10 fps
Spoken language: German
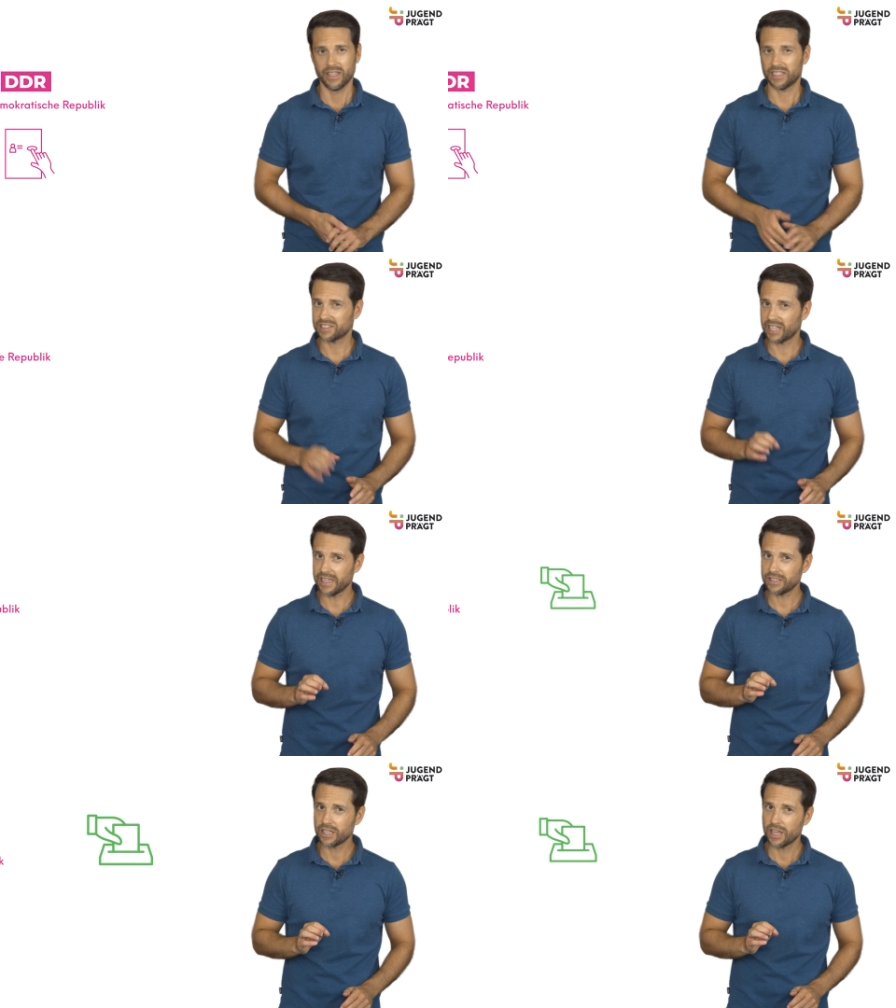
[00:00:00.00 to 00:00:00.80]
Das
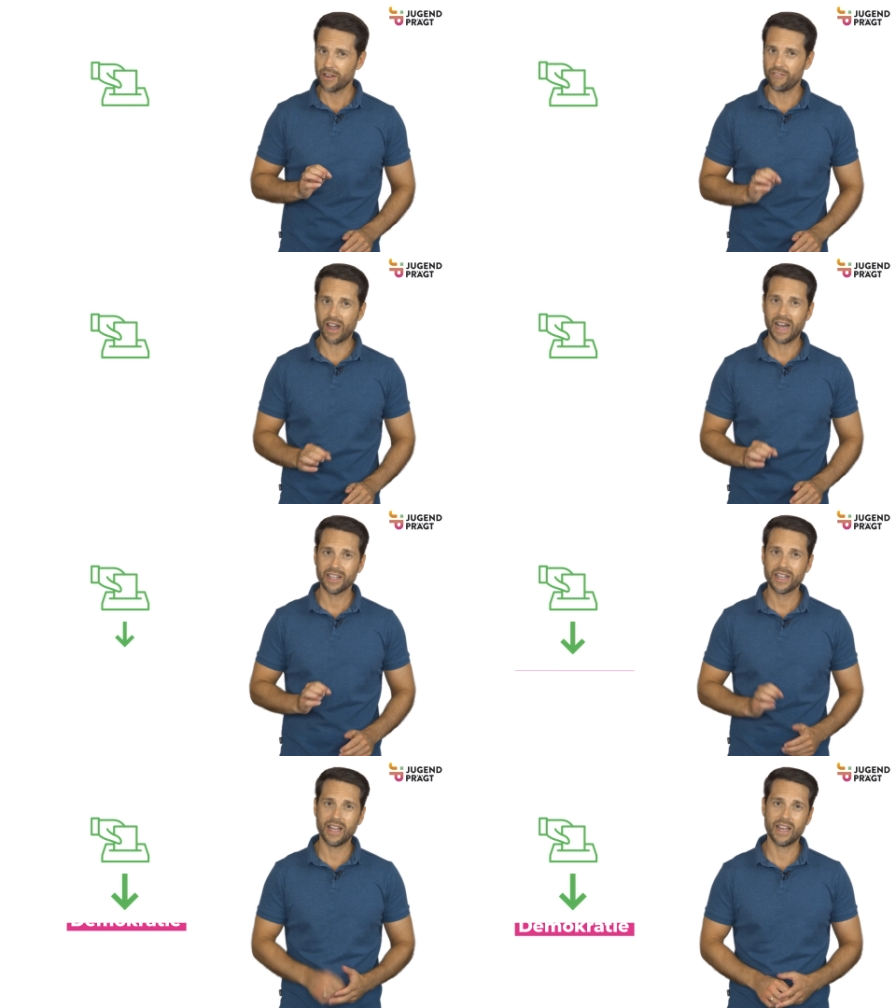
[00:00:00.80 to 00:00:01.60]
zeigt,
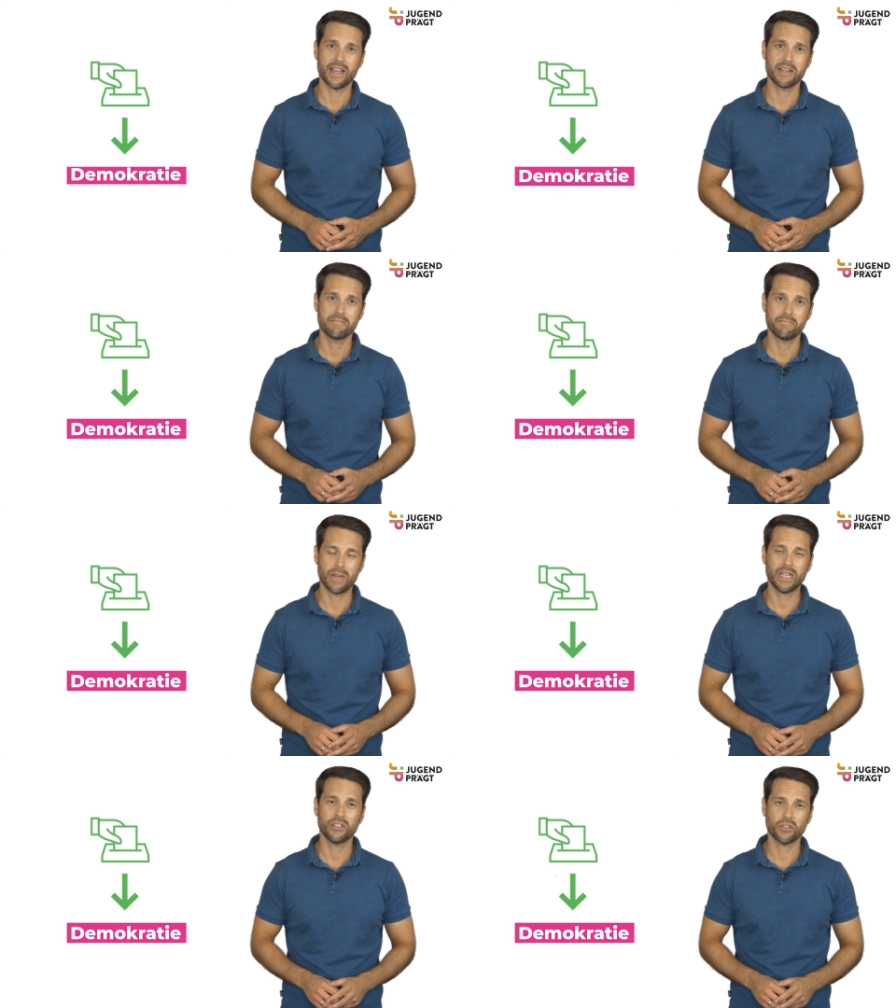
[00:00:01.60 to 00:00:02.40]
Wahlen allein
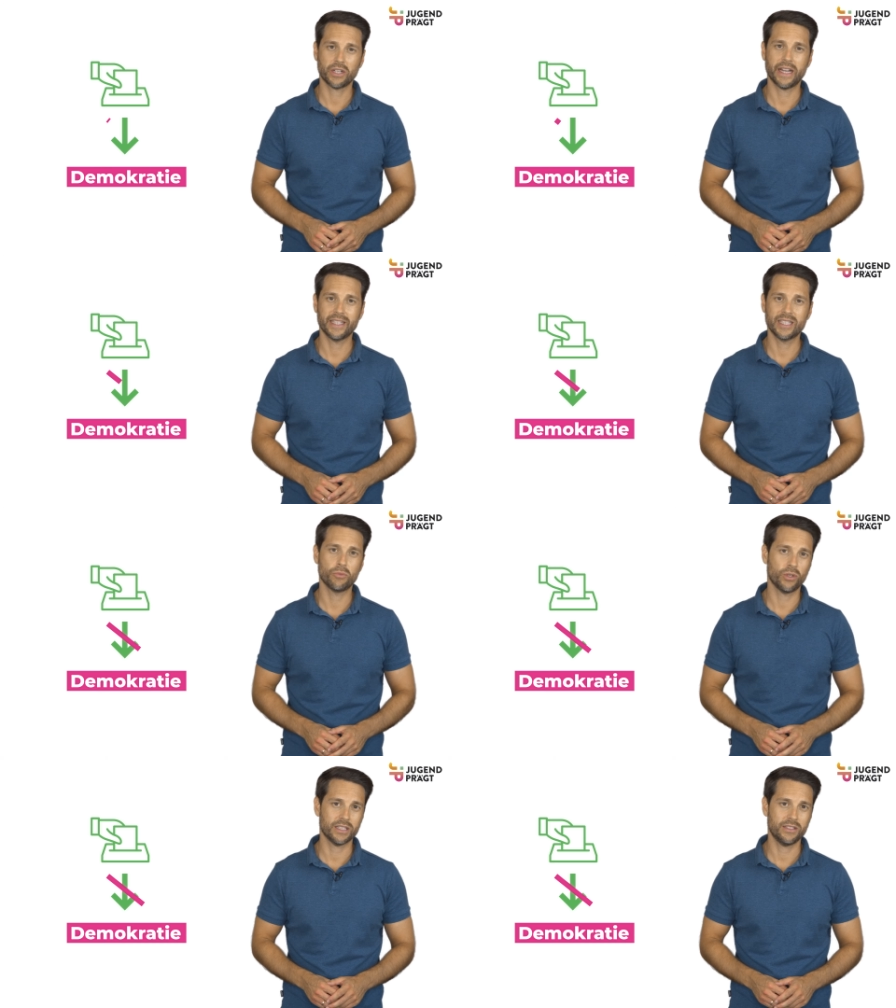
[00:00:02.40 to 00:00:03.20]
machen noch keine
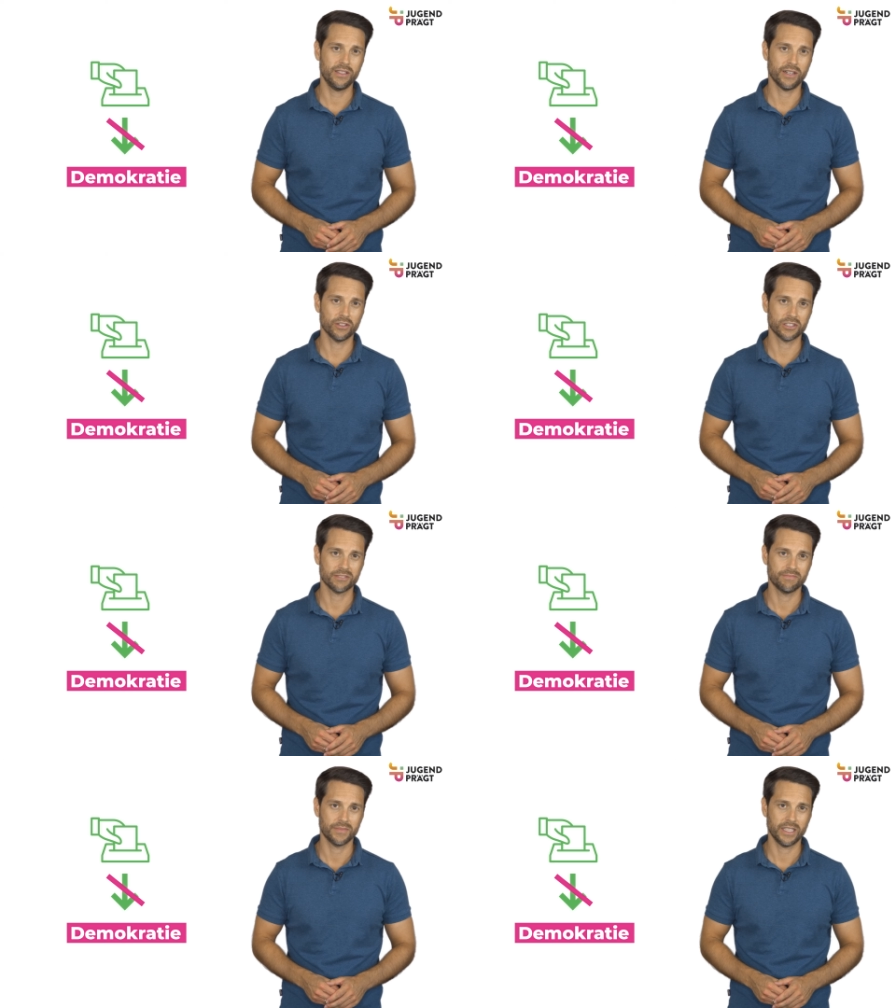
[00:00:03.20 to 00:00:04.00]
Demokratie aus.